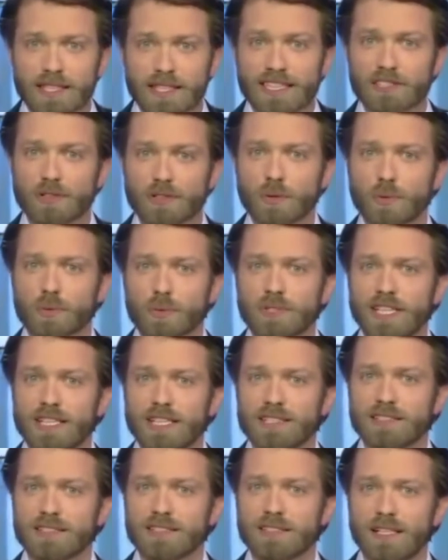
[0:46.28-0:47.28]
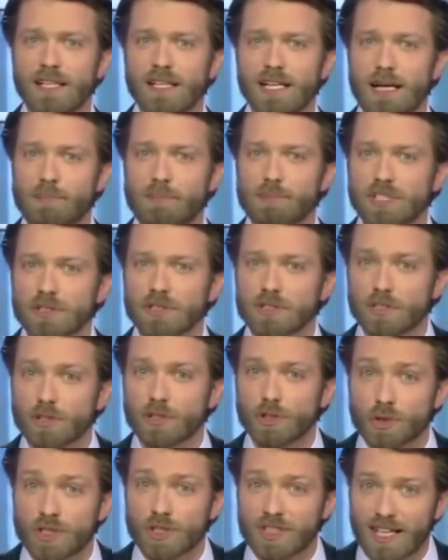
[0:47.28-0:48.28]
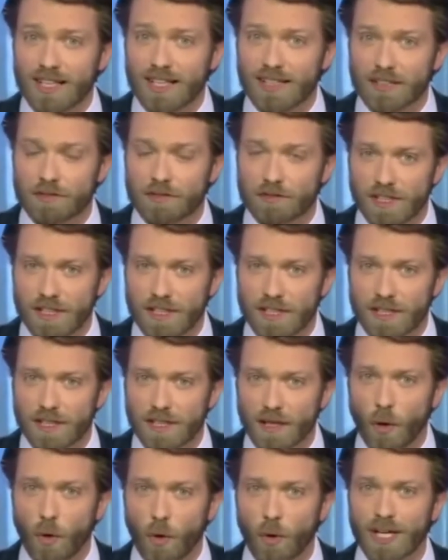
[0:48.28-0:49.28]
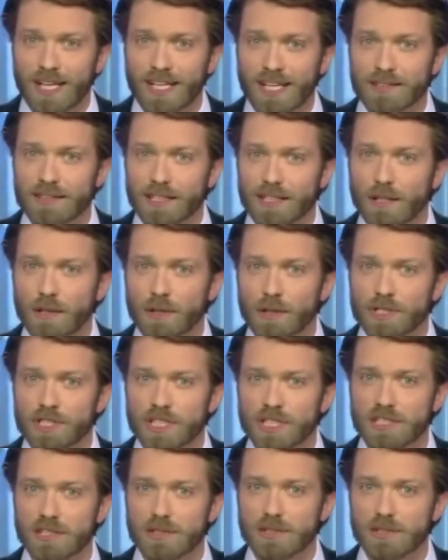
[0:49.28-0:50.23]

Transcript: est sans conteste l'absence totale des Verts. Aucun écologiste